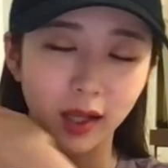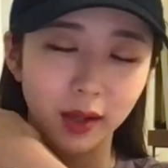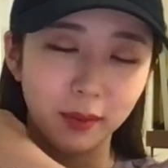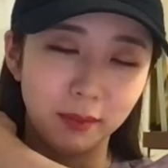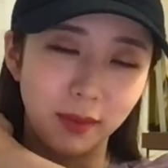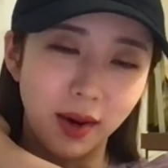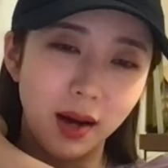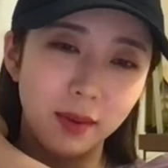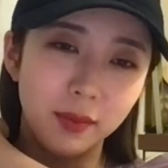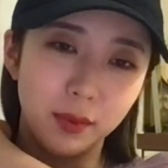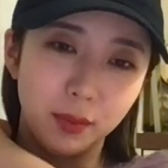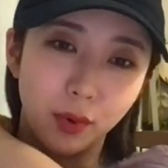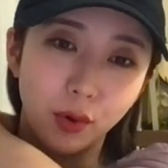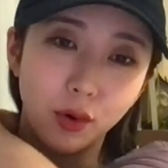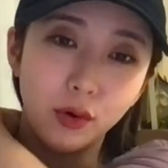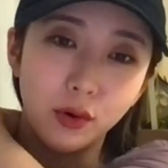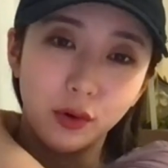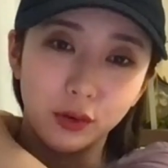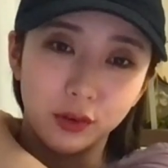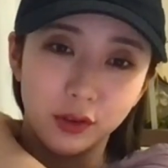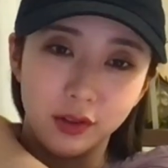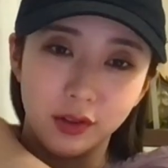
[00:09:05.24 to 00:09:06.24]
마음을
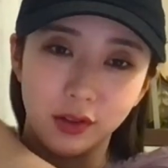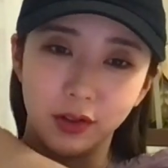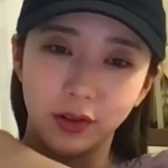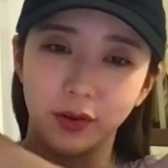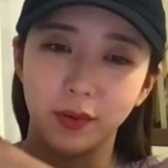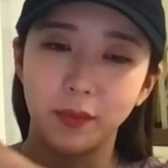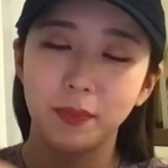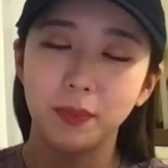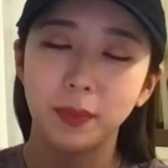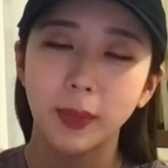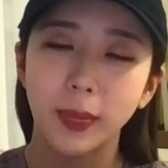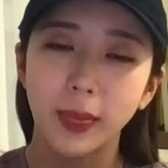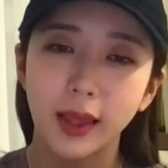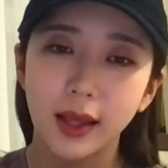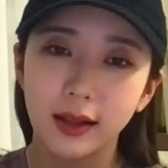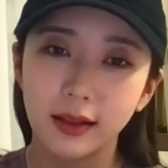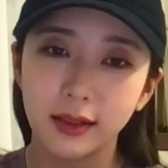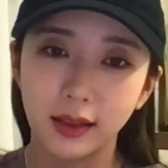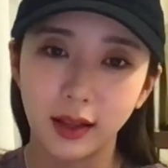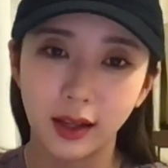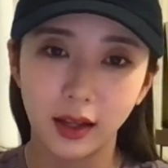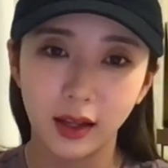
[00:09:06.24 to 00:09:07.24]
먹었거든요.
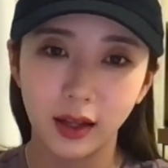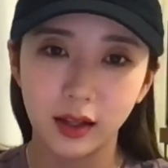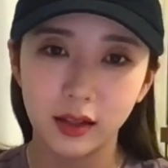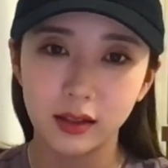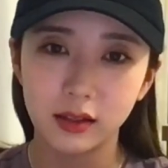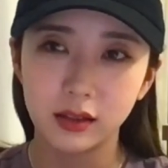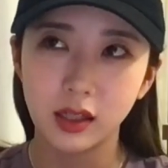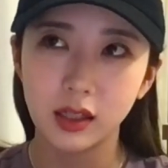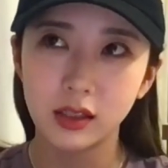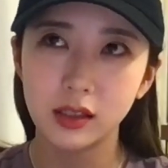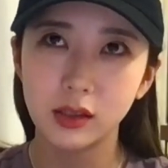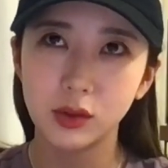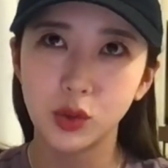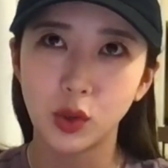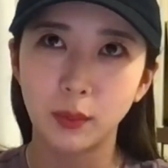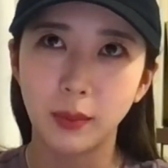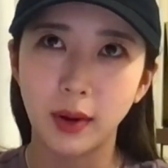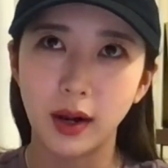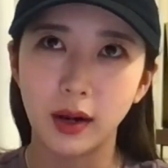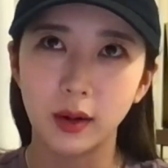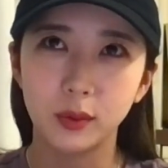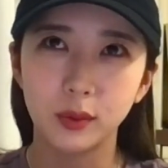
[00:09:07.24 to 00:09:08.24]
근데 사실 저
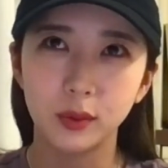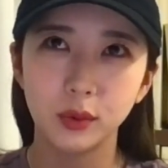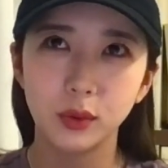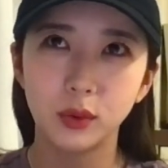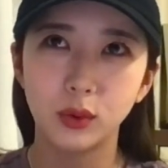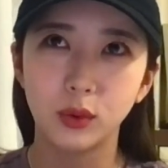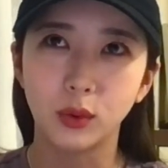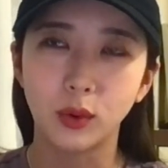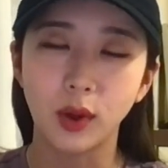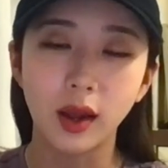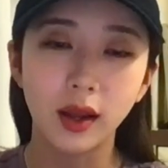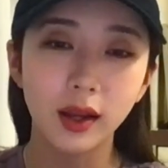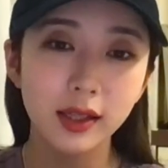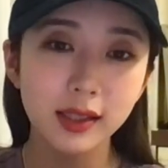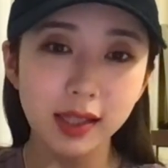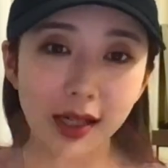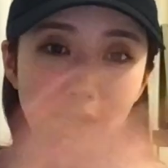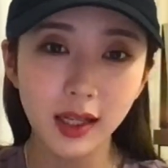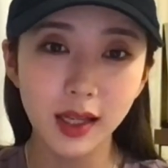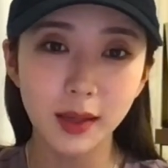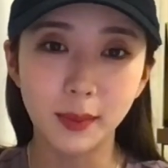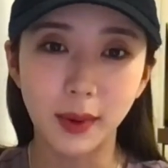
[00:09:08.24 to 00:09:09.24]
말고도
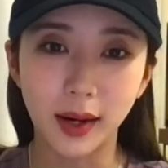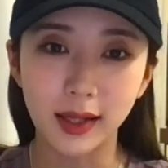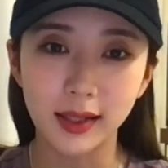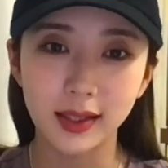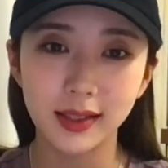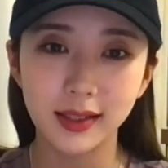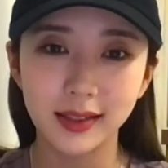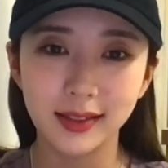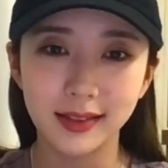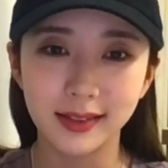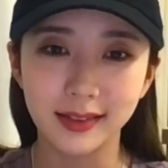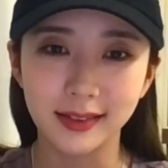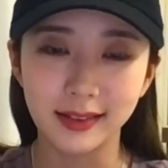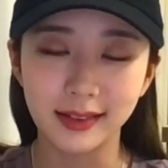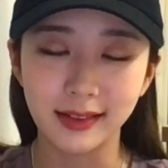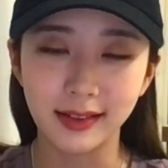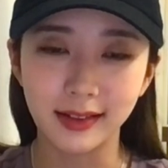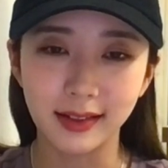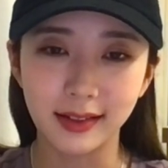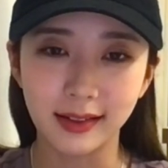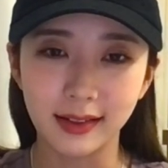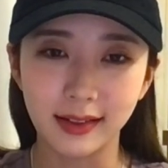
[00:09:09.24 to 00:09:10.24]
굉장히 많은
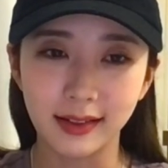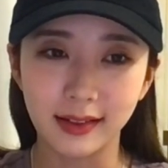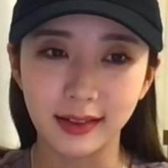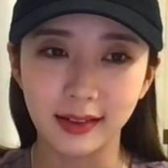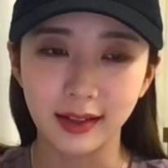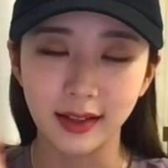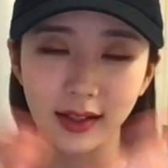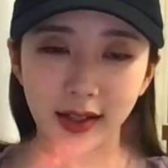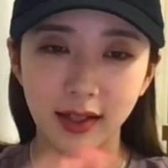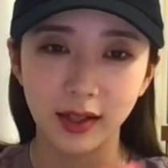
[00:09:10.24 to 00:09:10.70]
이